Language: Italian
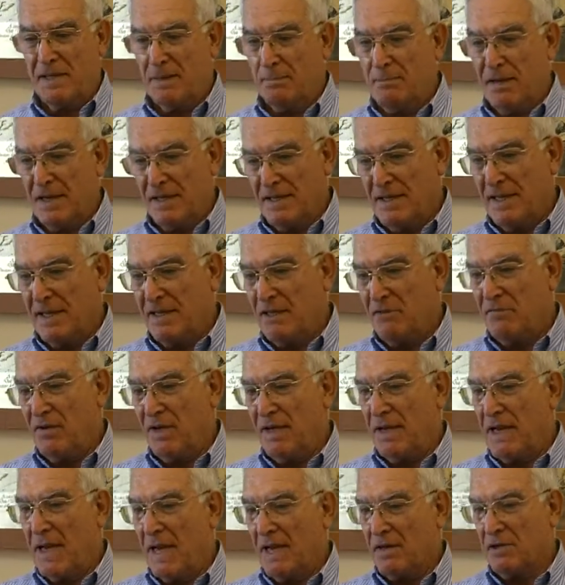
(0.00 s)
per
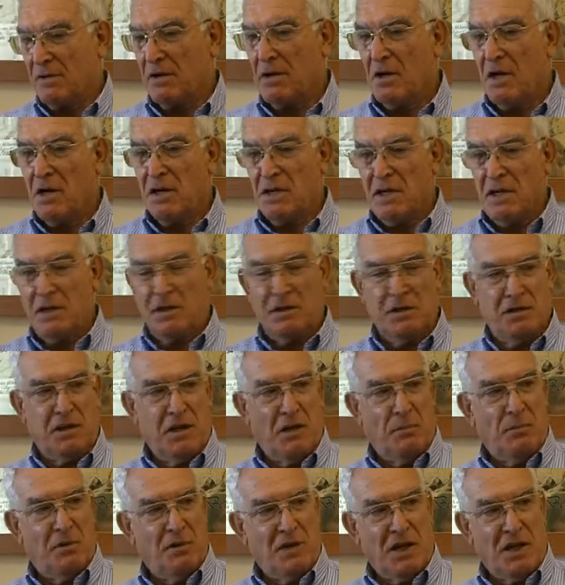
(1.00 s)
identificare il tipo